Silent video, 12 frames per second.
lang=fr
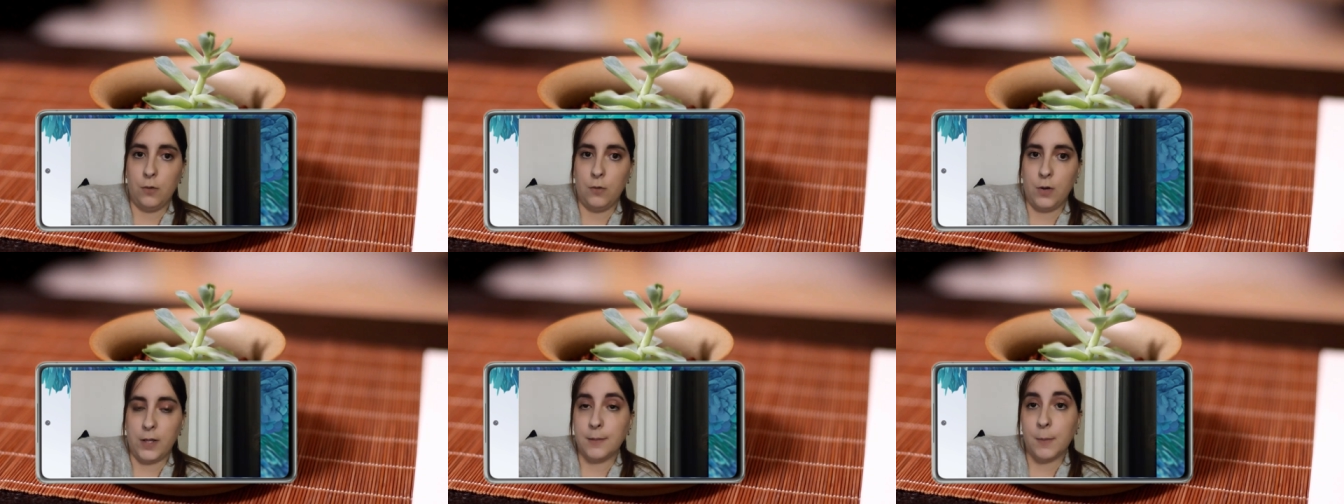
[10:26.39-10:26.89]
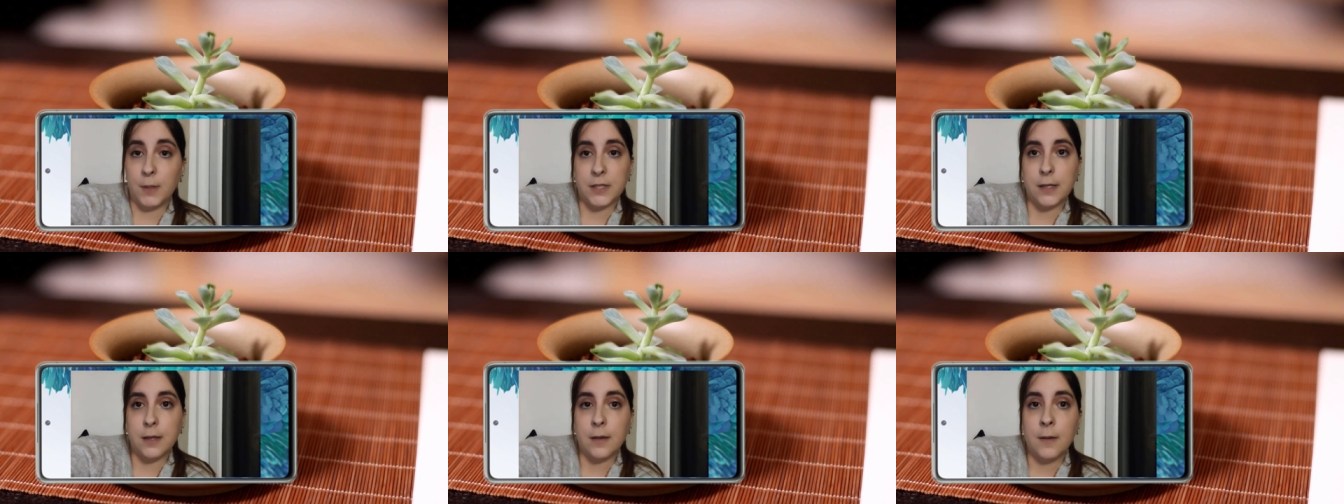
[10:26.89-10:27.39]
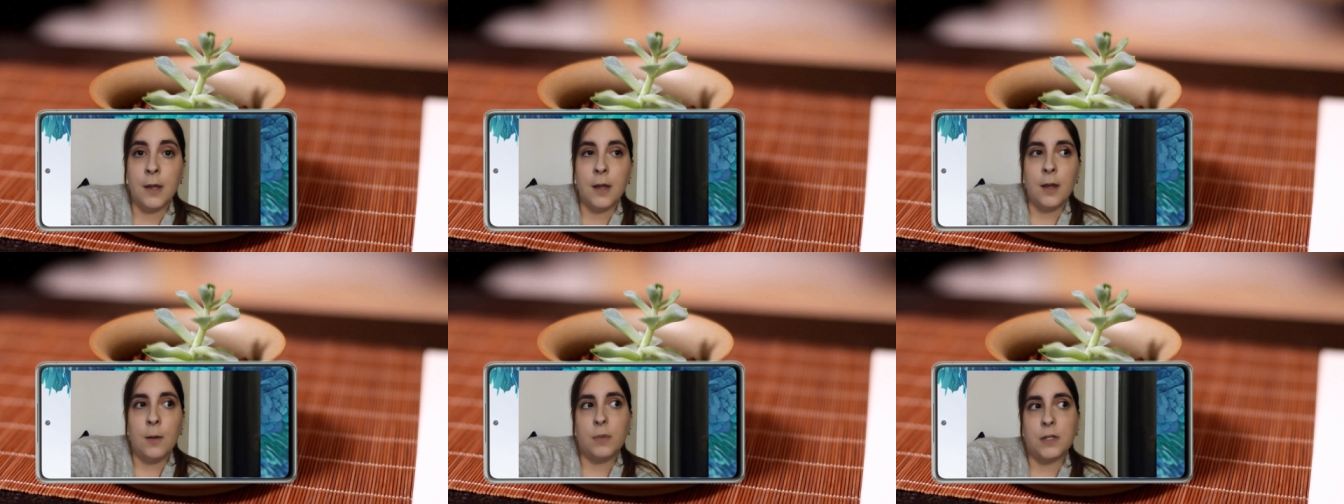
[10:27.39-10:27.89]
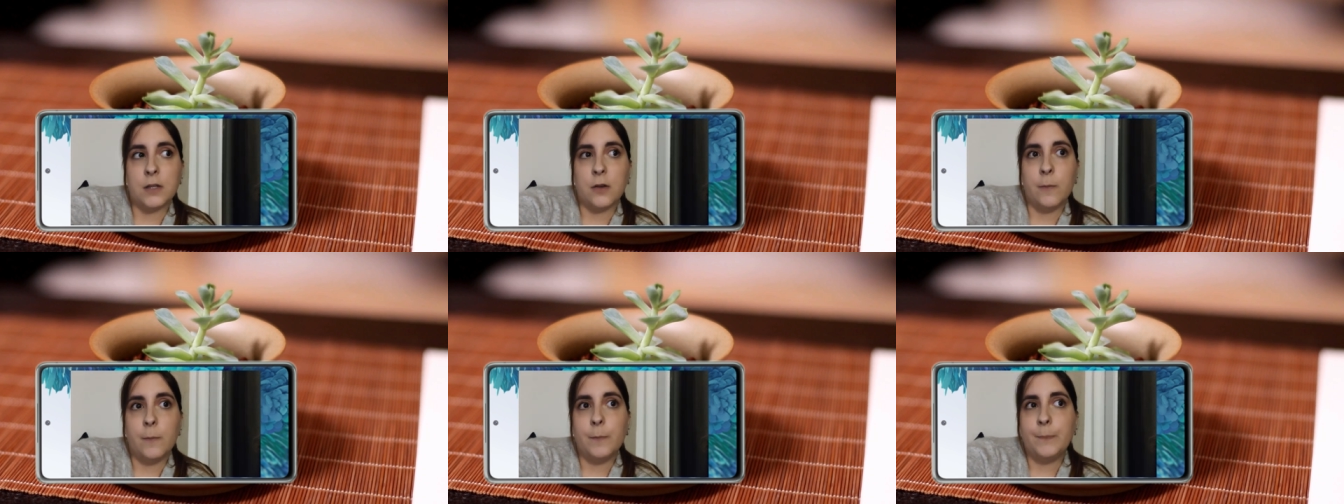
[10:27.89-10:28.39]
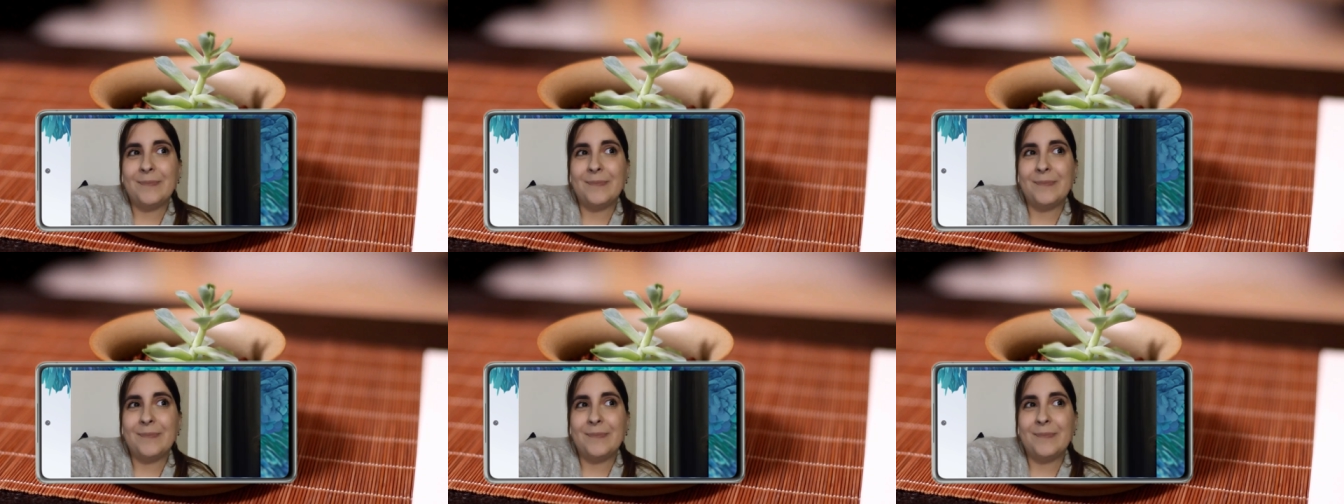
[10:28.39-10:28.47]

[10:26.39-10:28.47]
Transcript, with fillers: la thématique. Parce que